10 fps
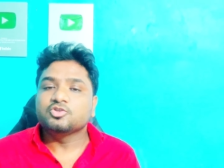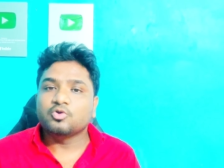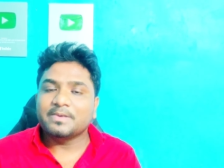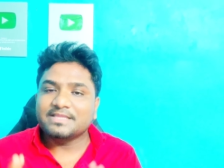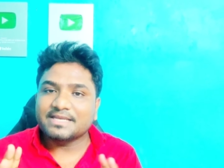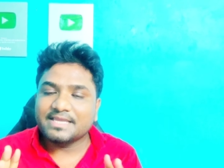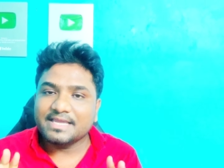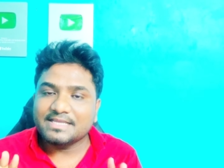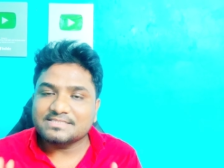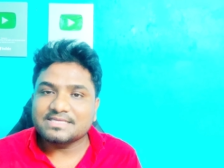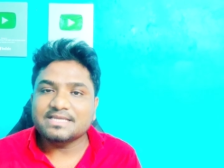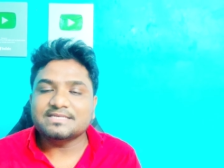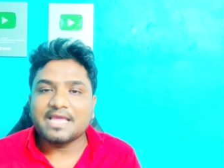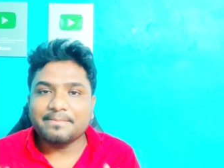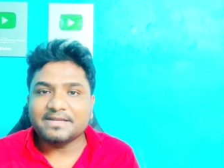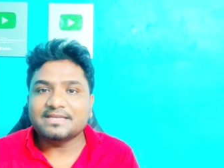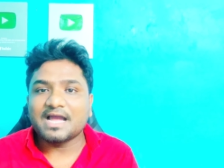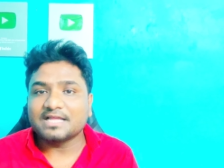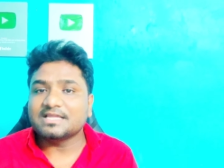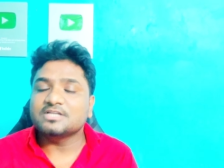তোমাদেরকে যে ট্যাবের
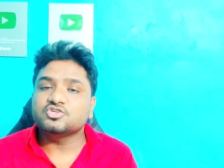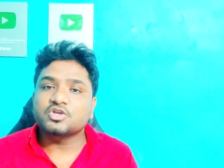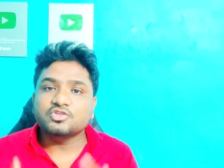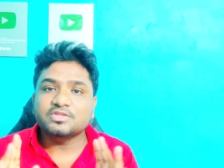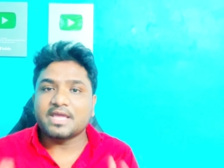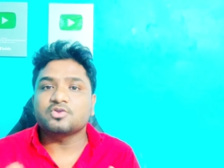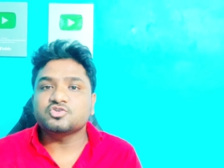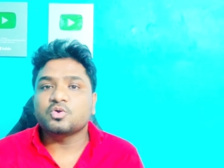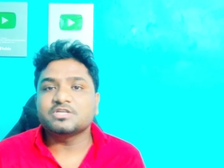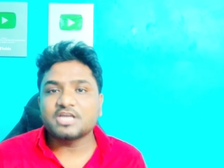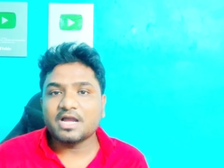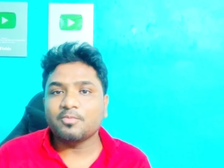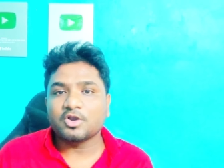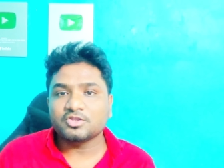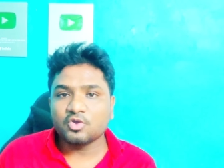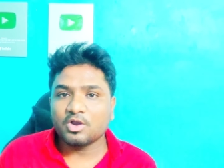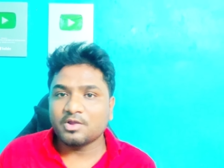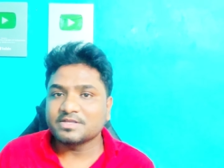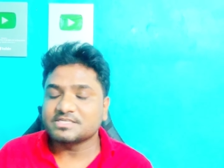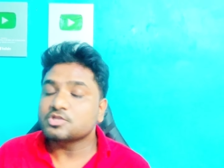টাকা তার জন্য কিন্তু তেরোশো কোটি টাকা বরাদ্দ
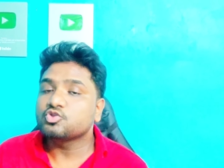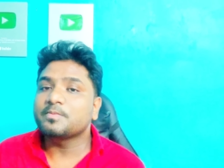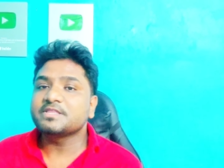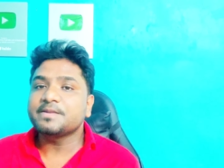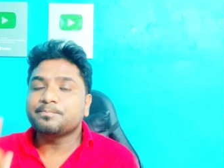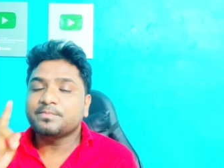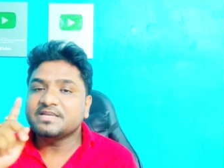করা হয়েছে তোমাদের